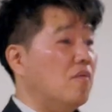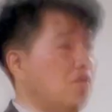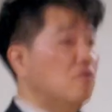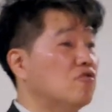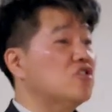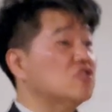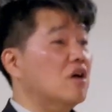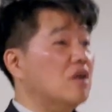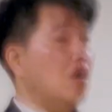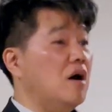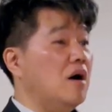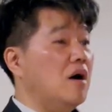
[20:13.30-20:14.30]

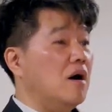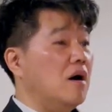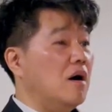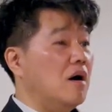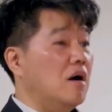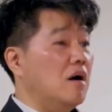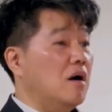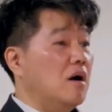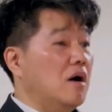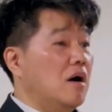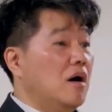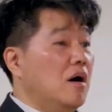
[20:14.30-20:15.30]
웃기잖아.
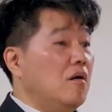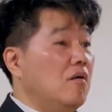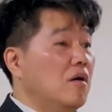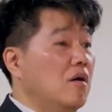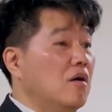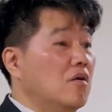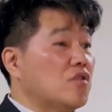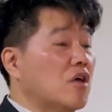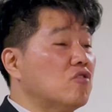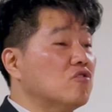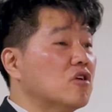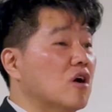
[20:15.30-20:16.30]
어?
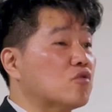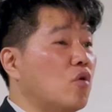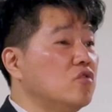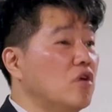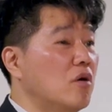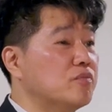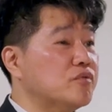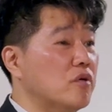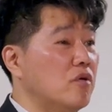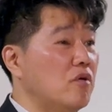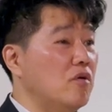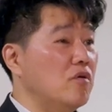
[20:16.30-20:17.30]
태균이가 돈이
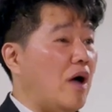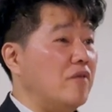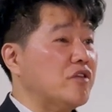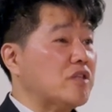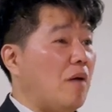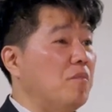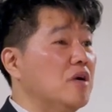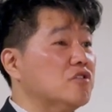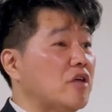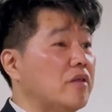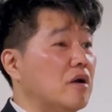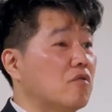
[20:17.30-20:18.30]
없어. 나한테 담배를
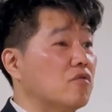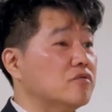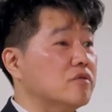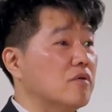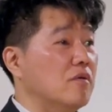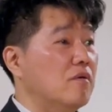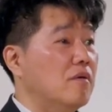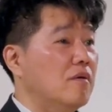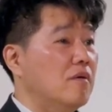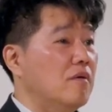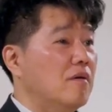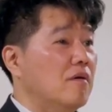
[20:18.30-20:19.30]
사달라고 했어.
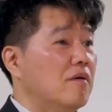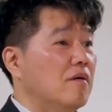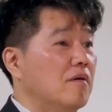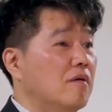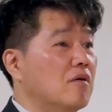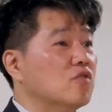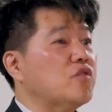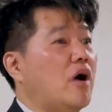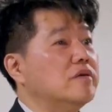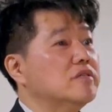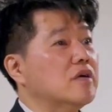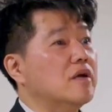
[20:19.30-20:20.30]
그런 것도
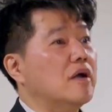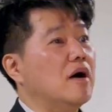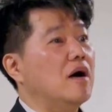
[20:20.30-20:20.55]
아니잖아.